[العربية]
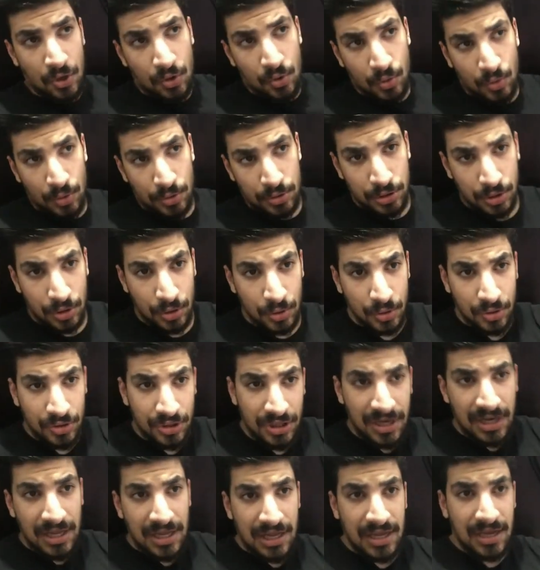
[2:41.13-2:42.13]
وقلت لكم ان
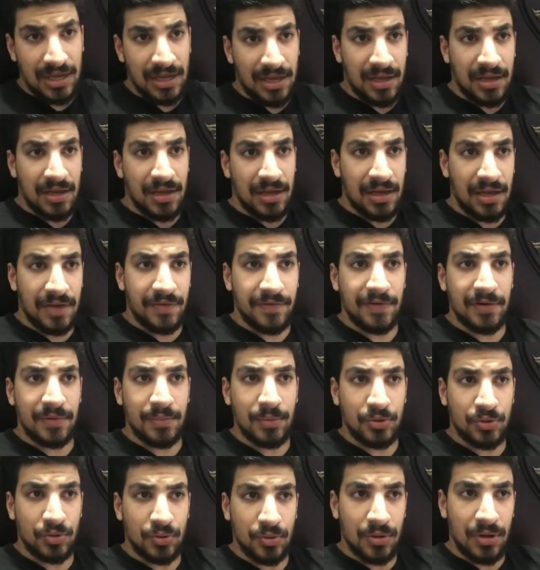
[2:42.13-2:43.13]
انا في
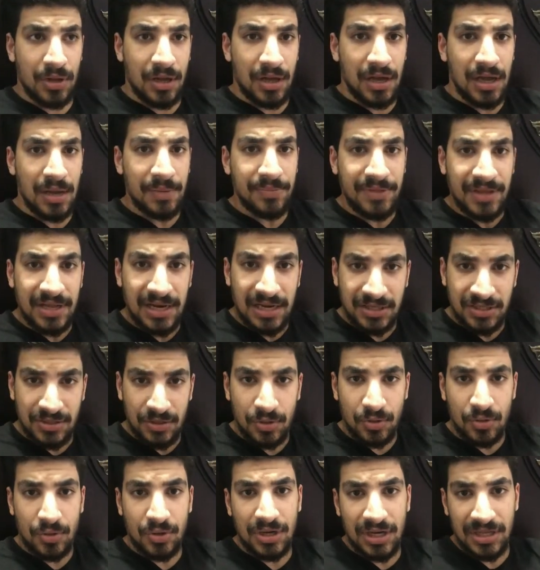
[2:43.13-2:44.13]
البطوله هبدا انزل
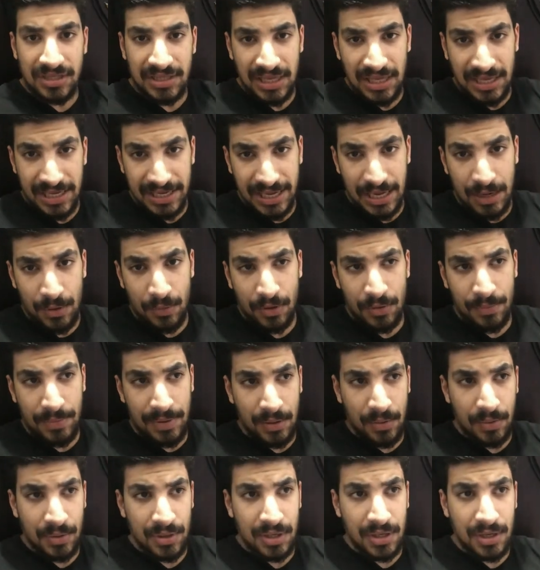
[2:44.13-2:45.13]
لكم النتائج اول
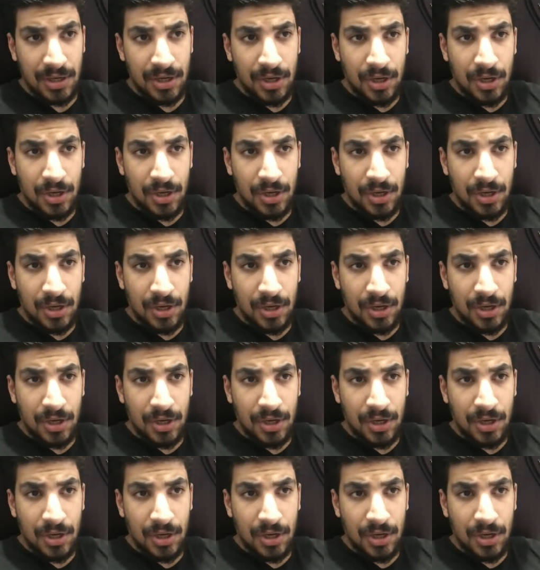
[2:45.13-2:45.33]
باول